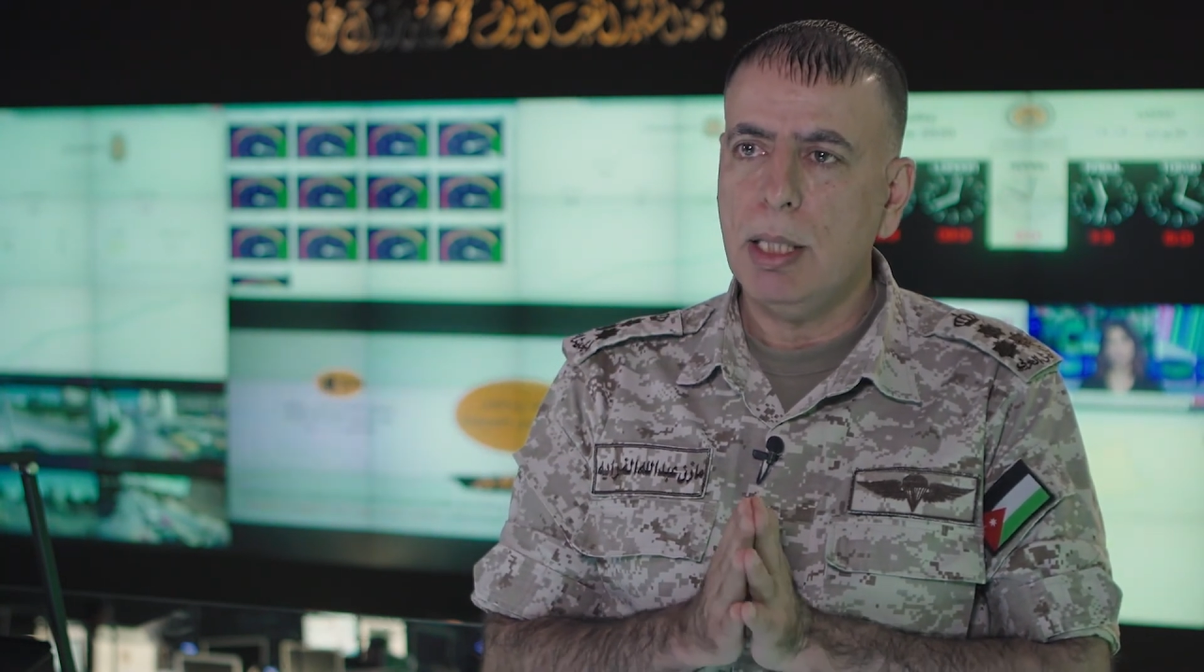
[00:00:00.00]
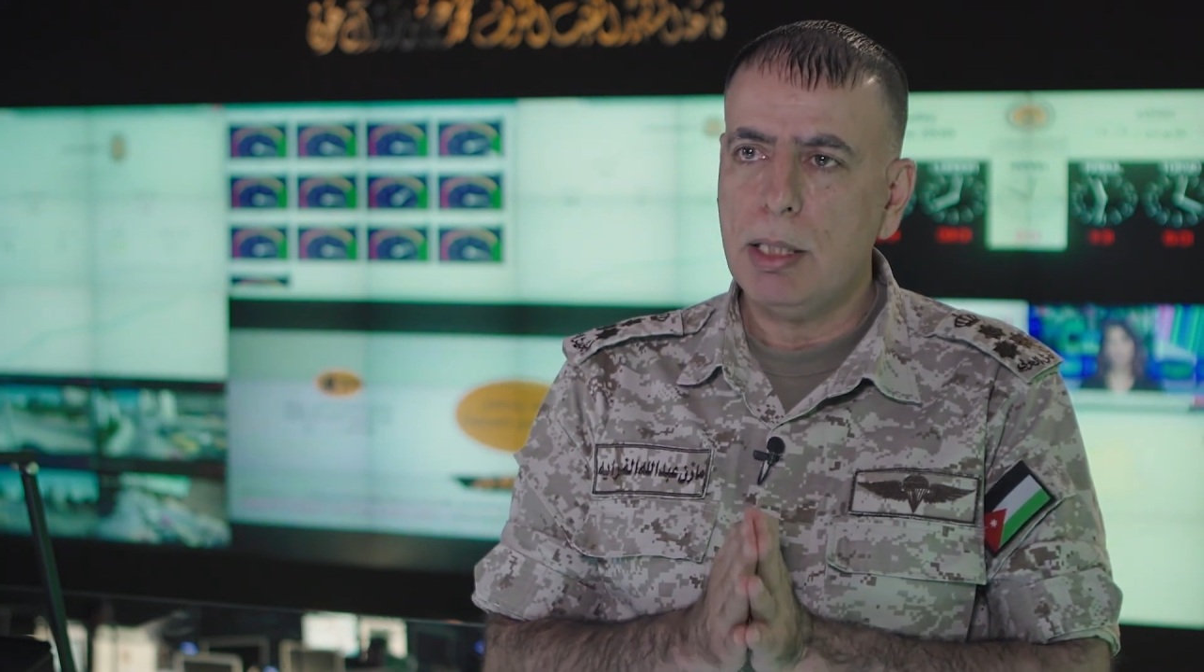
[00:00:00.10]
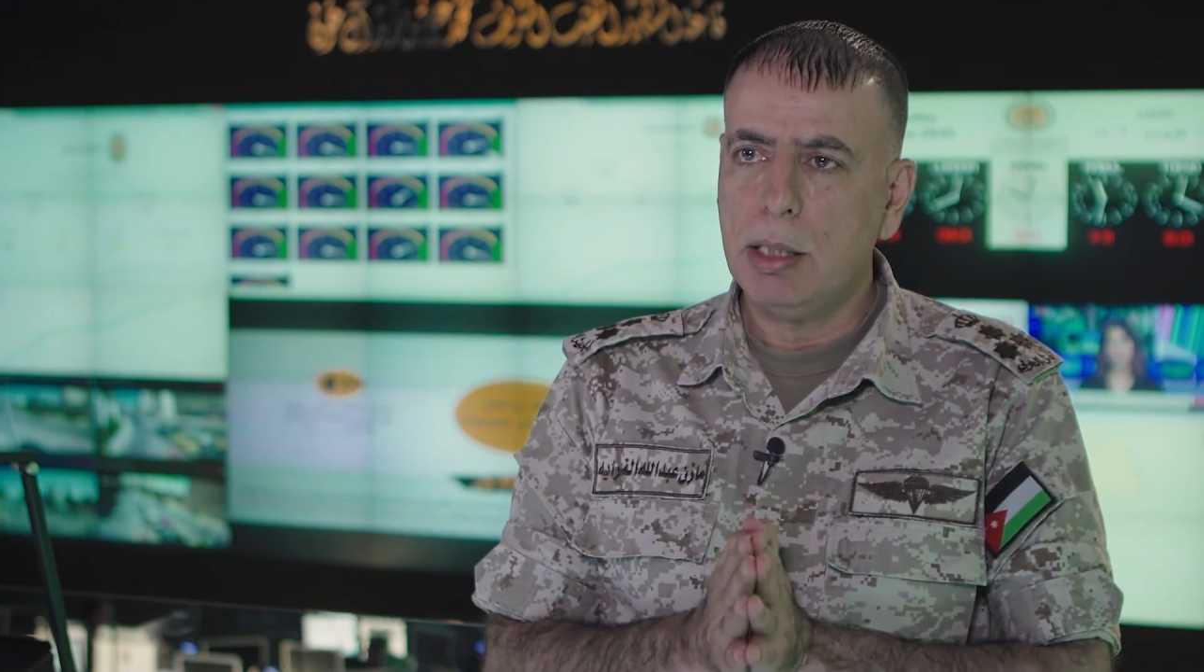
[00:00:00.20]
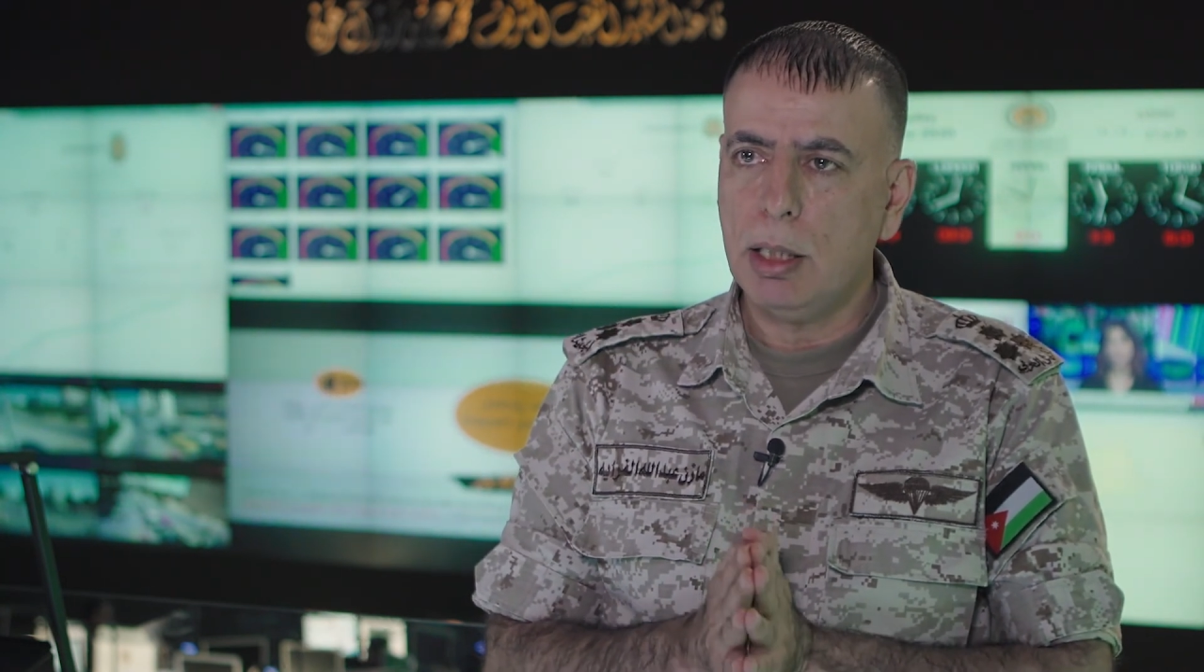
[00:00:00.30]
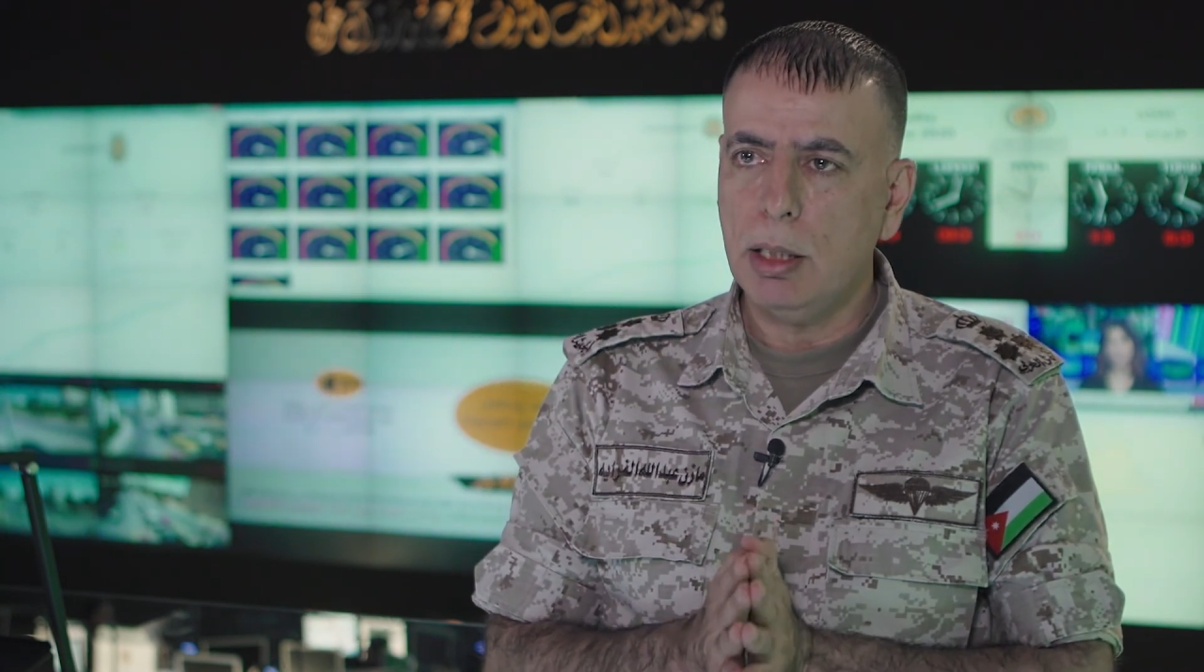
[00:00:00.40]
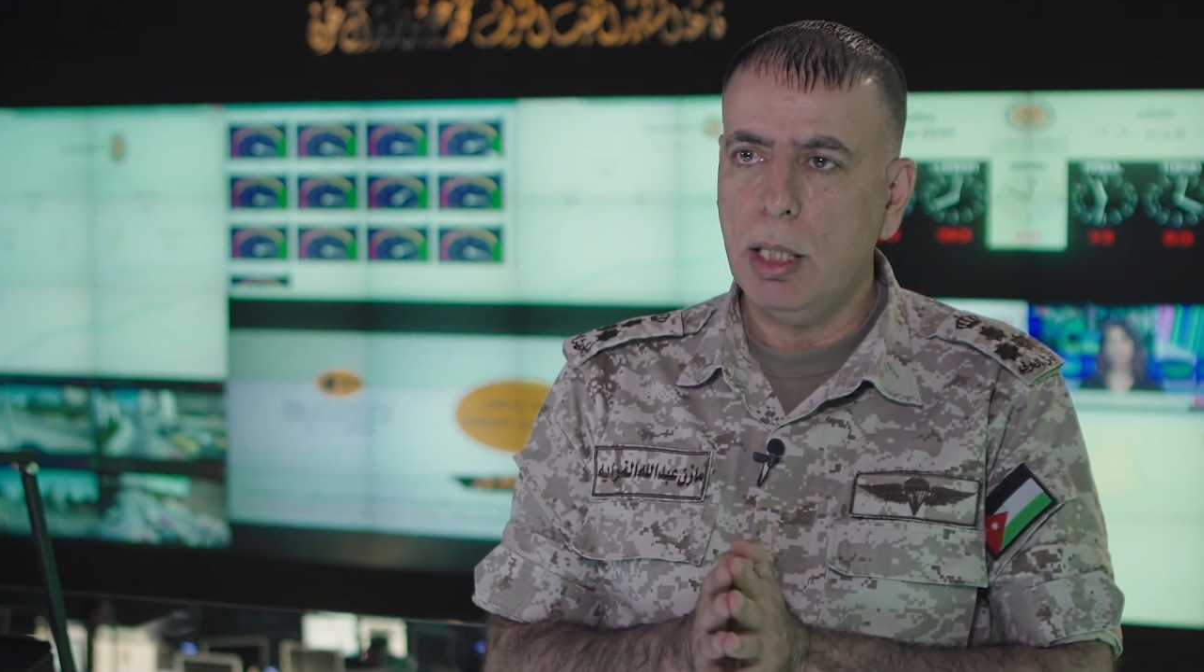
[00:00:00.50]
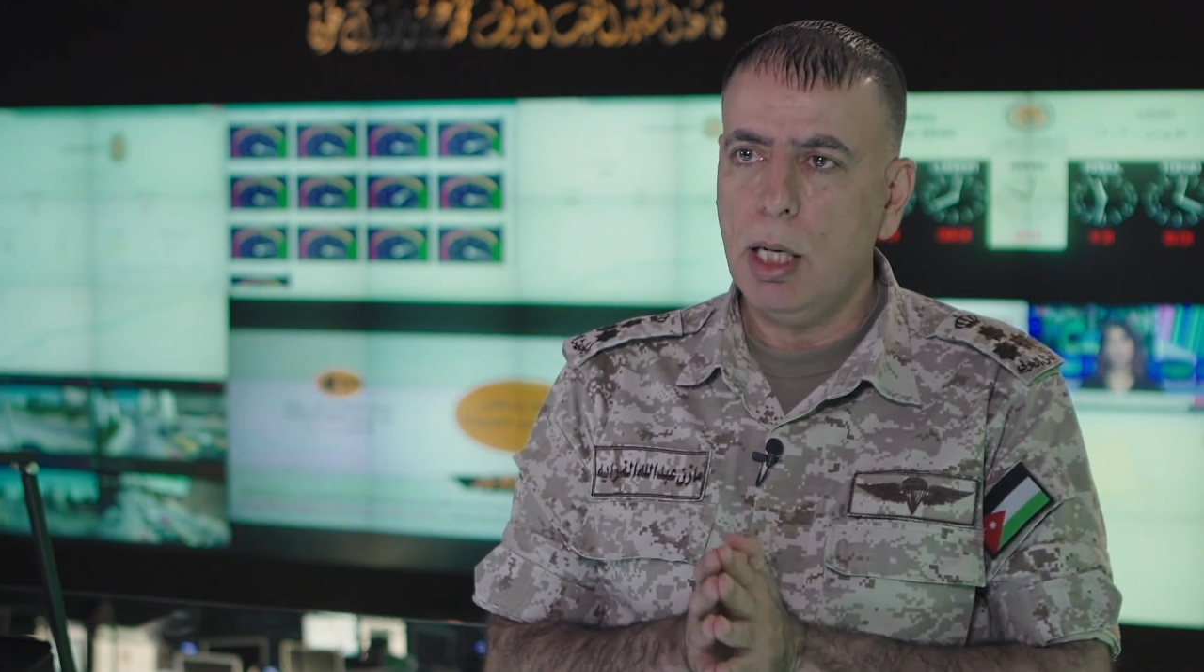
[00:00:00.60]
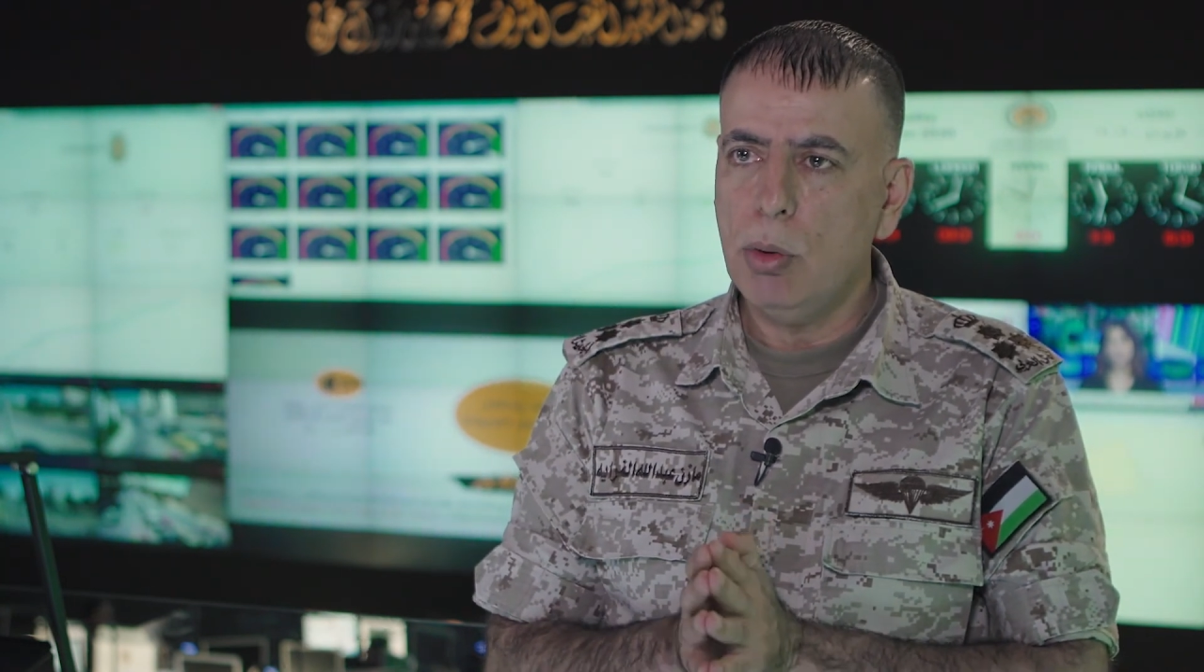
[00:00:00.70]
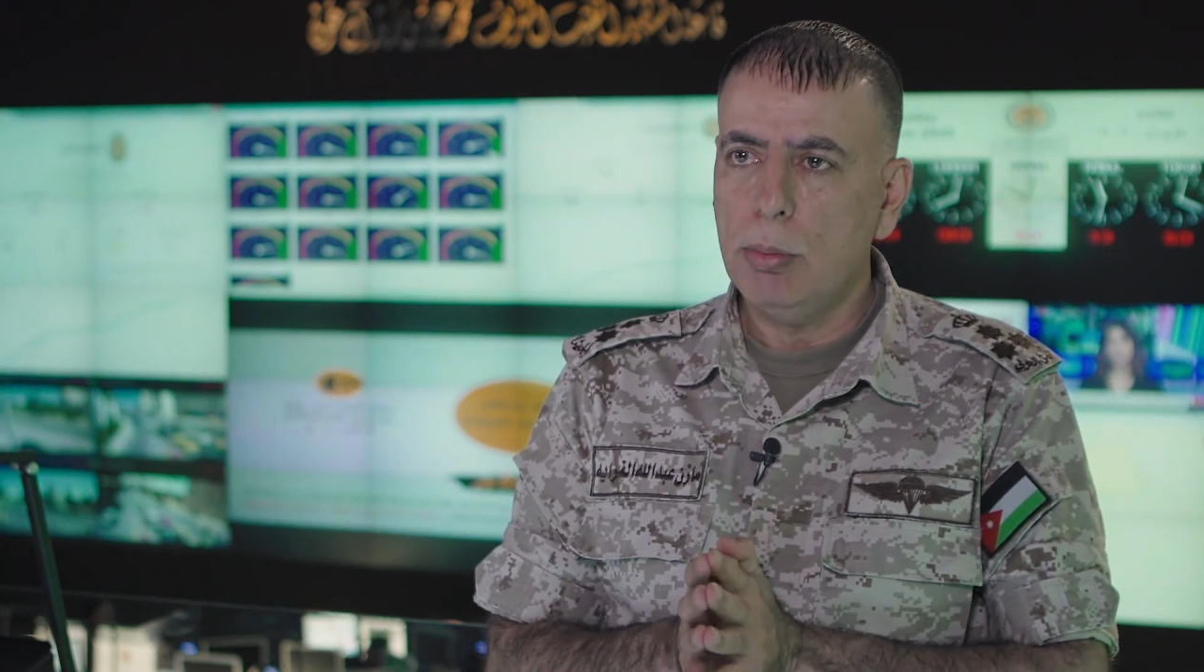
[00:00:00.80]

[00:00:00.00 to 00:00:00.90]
العسكرية أو